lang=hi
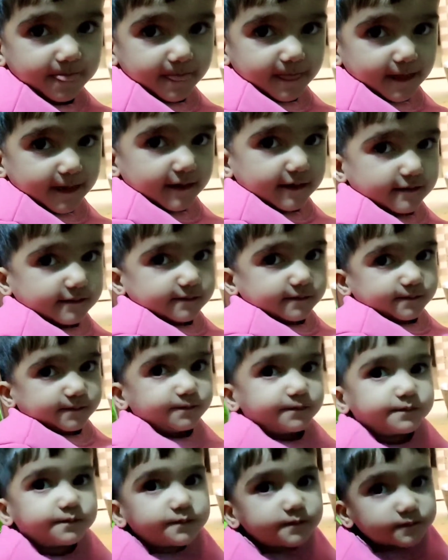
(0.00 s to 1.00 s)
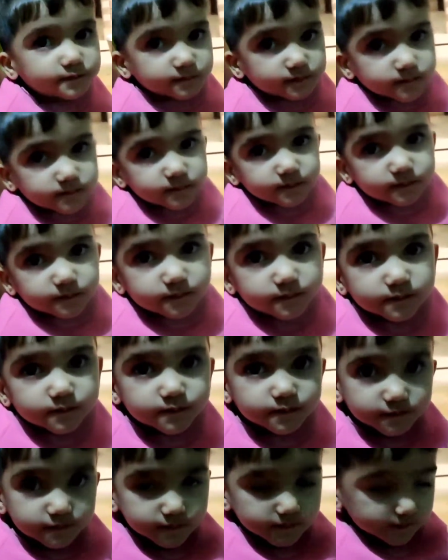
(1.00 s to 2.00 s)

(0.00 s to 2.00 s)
तो हाँ देखो इसने अपने हिसाब से